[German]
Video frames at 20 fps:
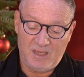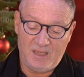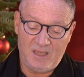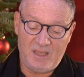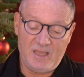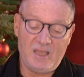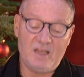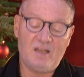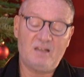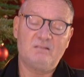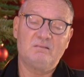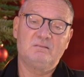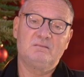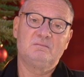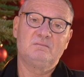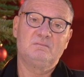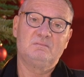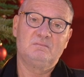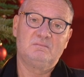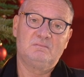Er,
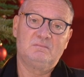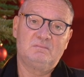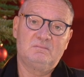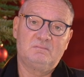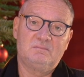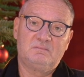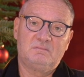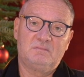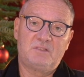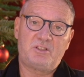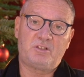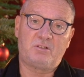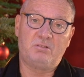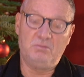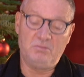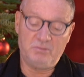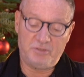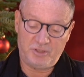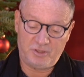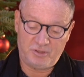
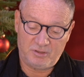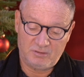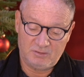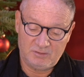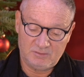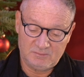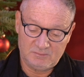Scrooge,